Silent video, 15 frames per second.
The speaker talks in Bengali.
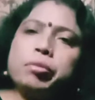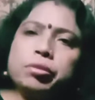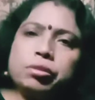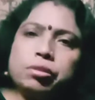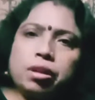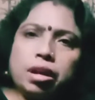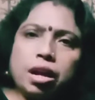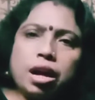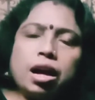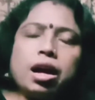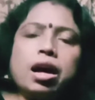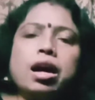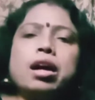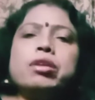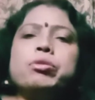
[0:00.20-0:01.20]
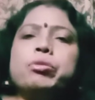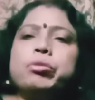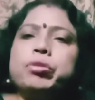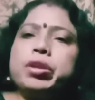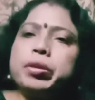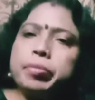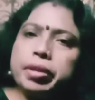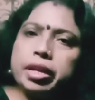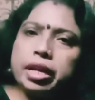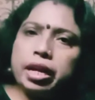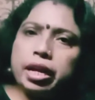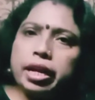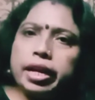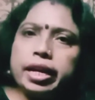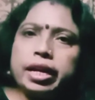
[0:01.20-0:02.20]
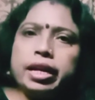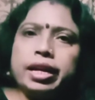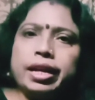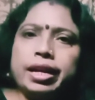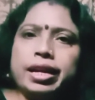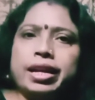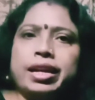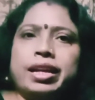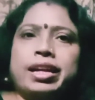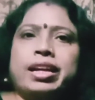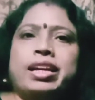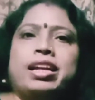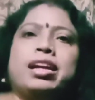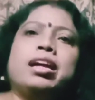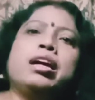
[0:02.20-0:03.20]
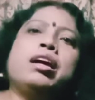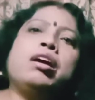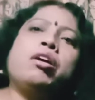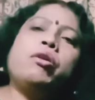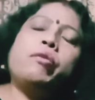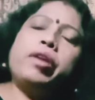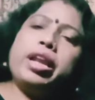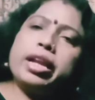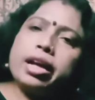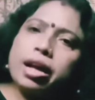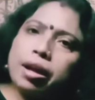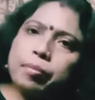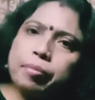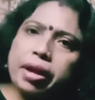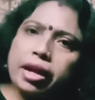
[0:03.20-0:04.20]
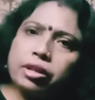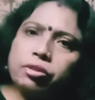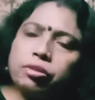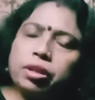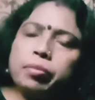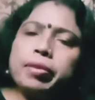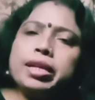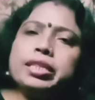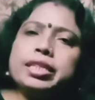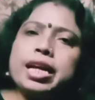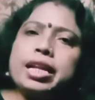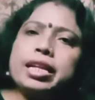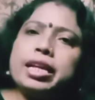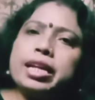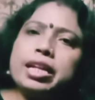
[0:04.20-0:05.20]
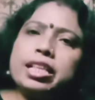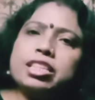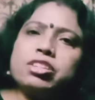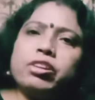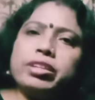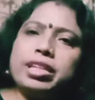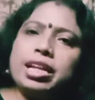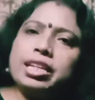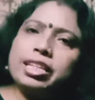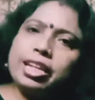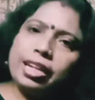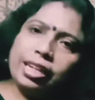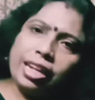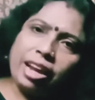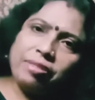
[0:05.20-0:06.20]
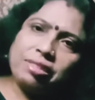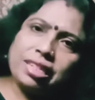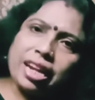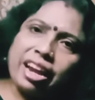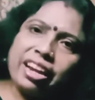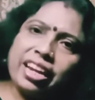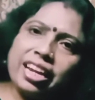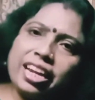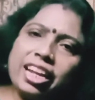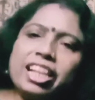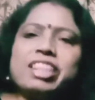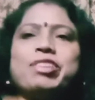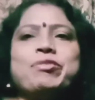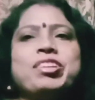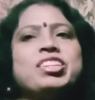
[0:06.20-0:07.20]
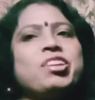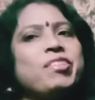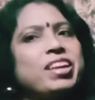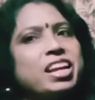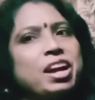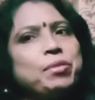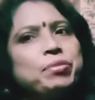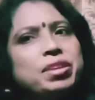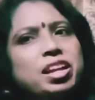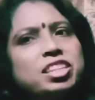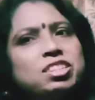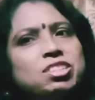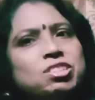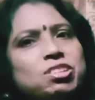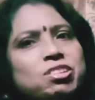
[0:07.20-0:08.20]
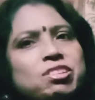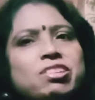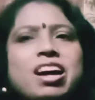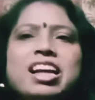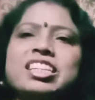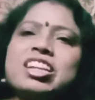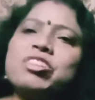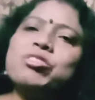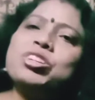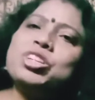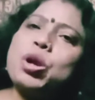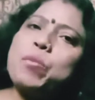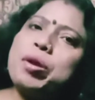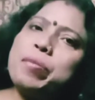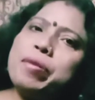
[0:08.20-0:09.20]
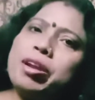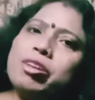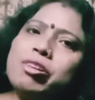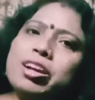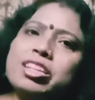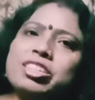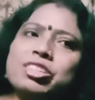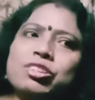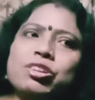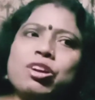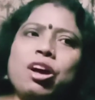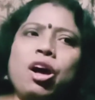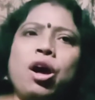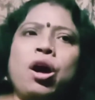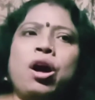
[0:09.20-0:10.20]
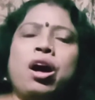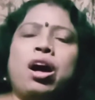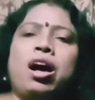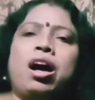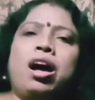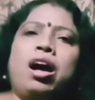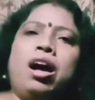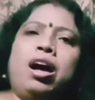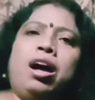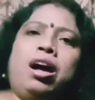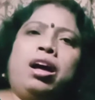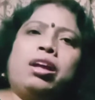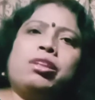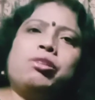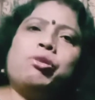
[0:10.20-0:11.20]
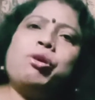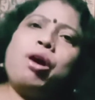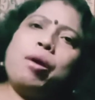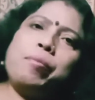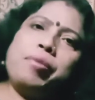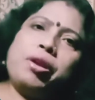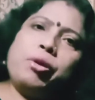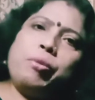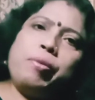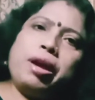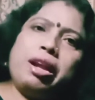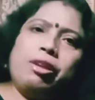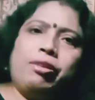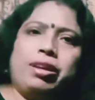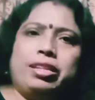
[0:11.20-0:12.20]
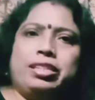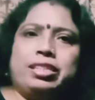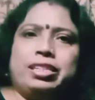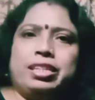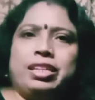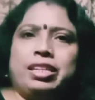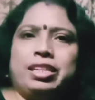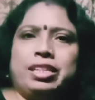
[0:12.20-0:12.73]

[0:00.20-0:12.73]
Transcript: বন্ধুরা গুড ইভিনিং ওয়েলকাম ব্যাক টু দি মাই চ্যানেল চৈতালি ডেলি লাইফস্টাইল তোমরা সবাই কেমন আছো আশা করি সবাই ভালো আছো তো আমরাও ভালো আছি